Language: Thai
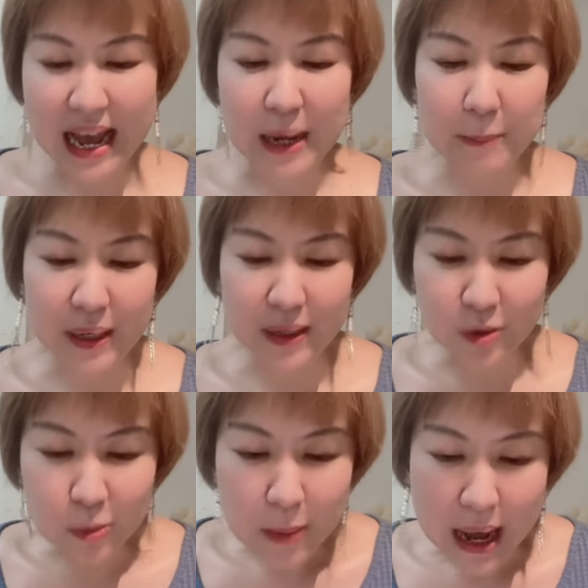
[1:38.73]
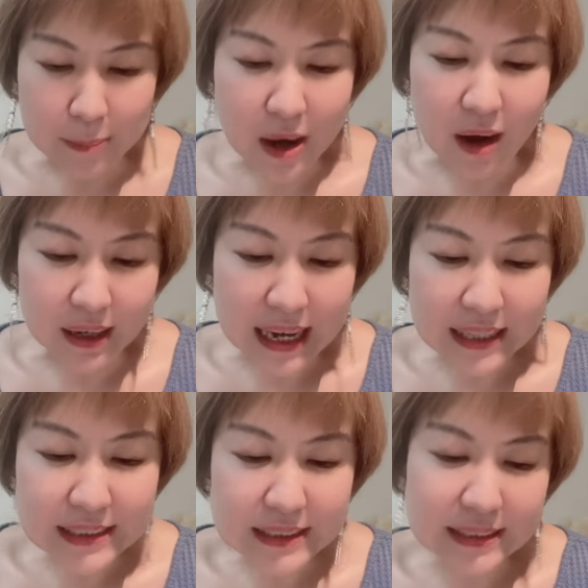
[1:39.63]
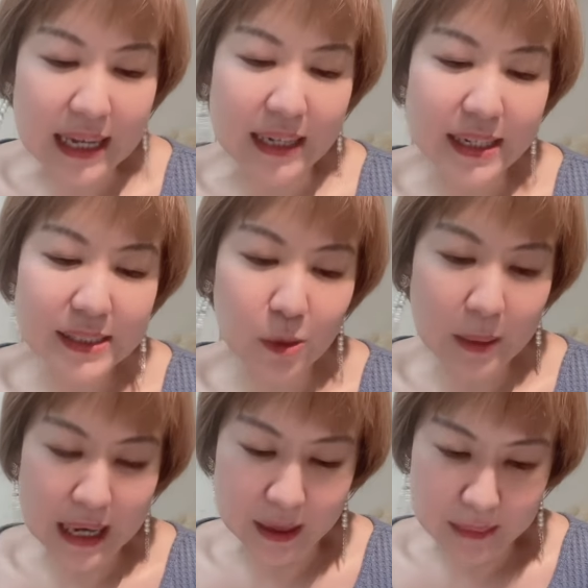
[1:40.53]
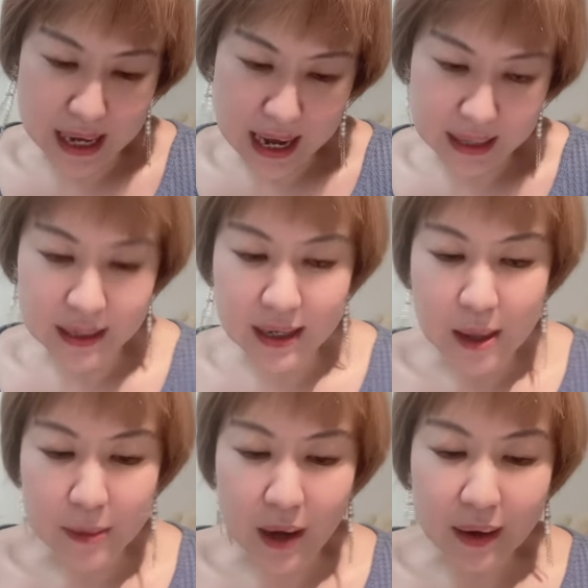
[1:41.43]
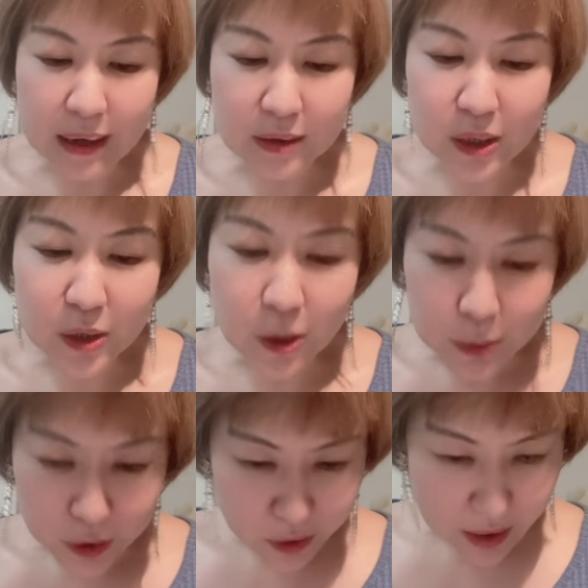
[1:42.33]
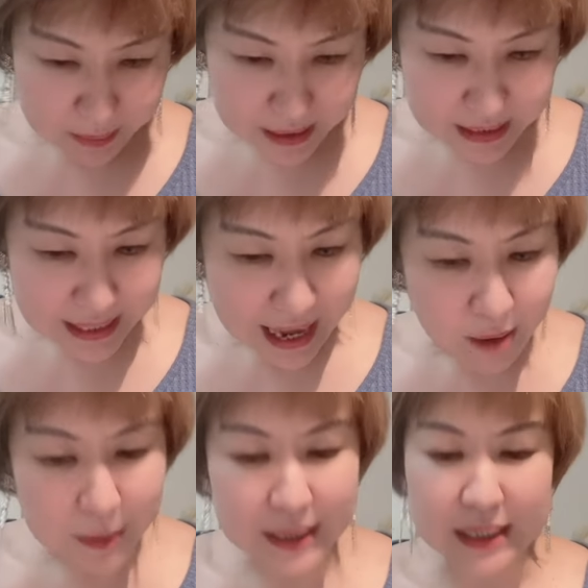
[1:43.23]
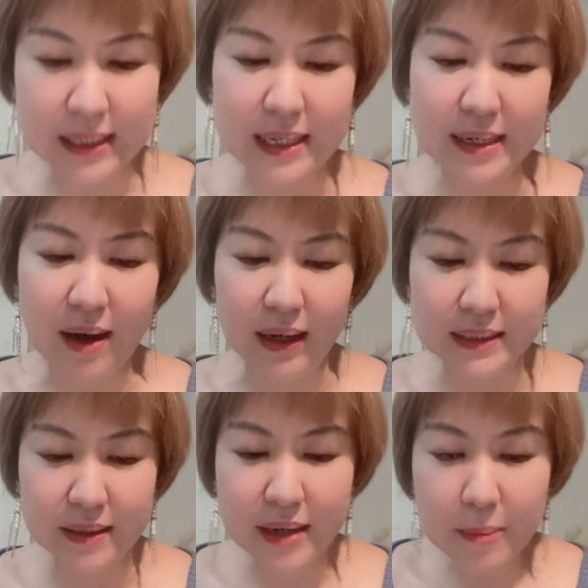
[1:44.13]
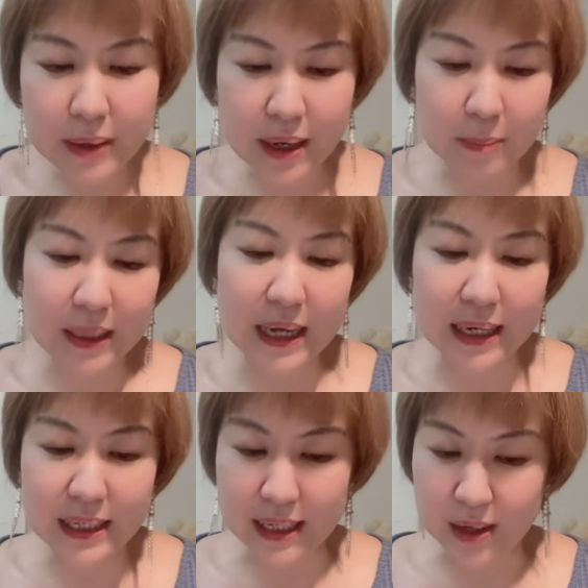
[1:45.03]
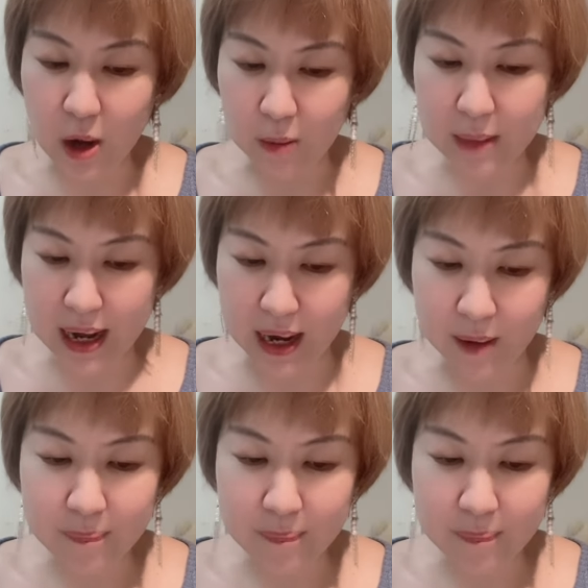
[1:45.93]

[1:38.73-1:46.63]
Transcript: อันเป็นรูปแบบของการสื่อสารที่ทรงพลังมาก เพราะเราต้องทบทวนความคิดแล้วเป็นอย่างดีก่อนจะเรียบเรียงเป็นงานเขียนออกมา